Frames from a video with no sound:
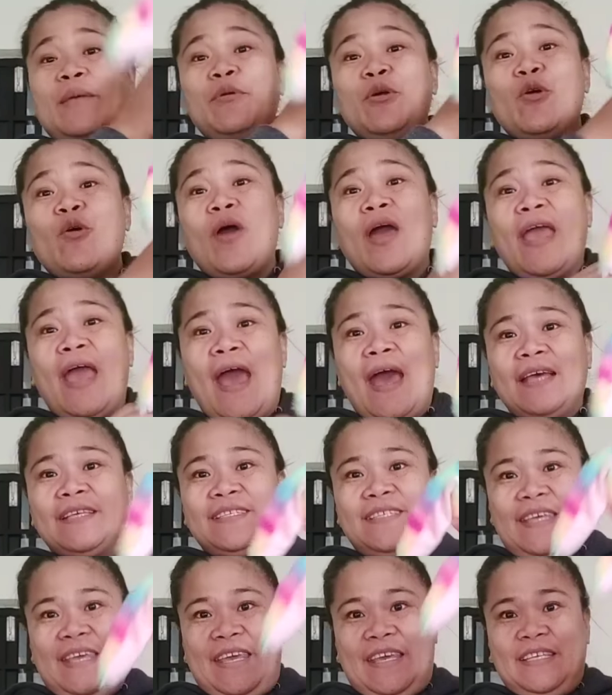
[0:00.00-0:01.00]
insects,
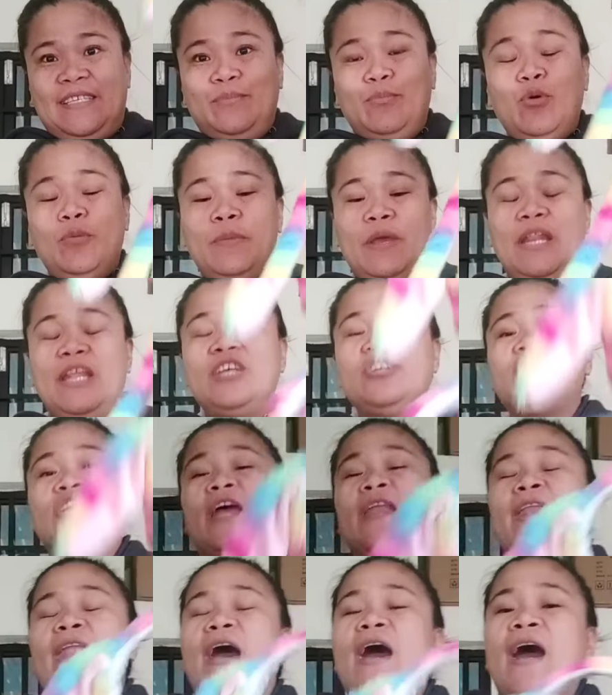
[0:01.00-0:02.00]
plastic na mga
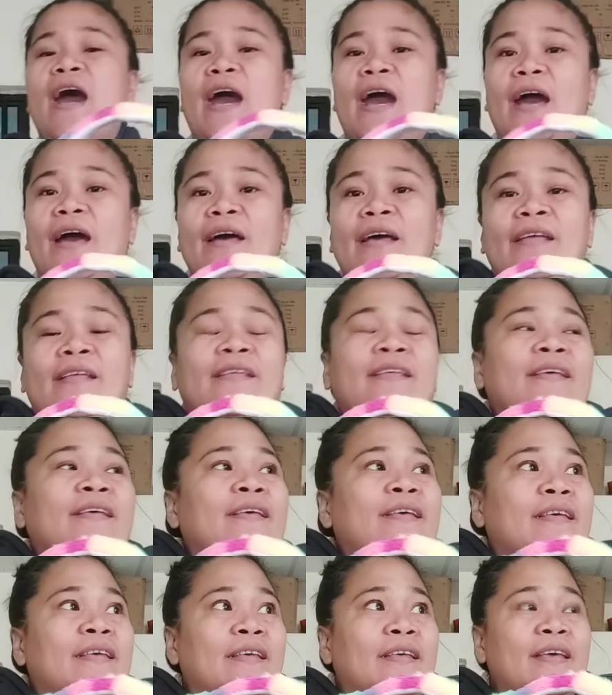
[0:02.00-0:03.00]
insects, yung one pack
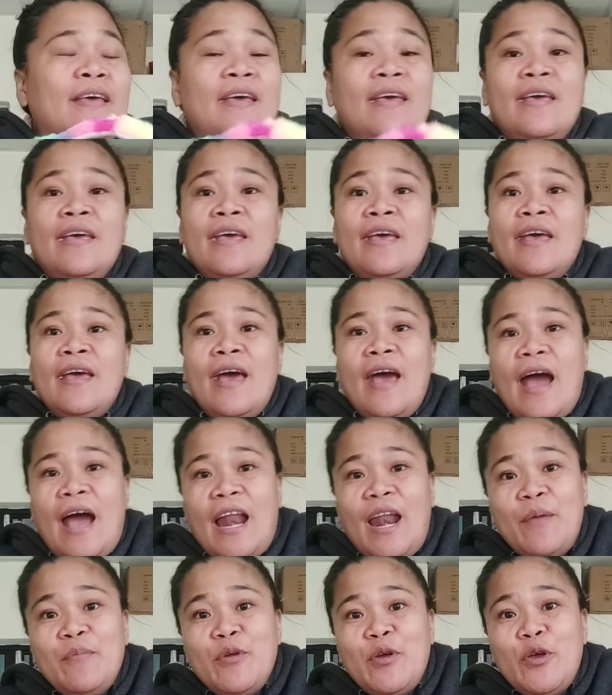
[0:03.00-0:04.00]
may
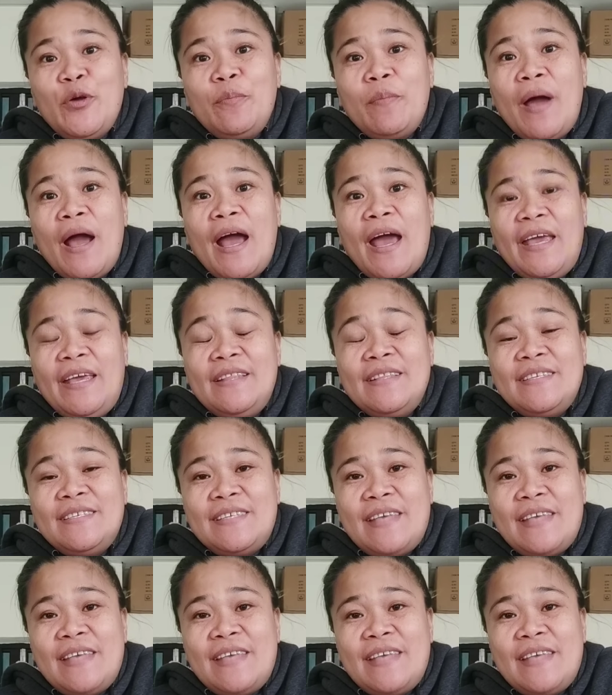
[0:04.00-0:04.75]
spider,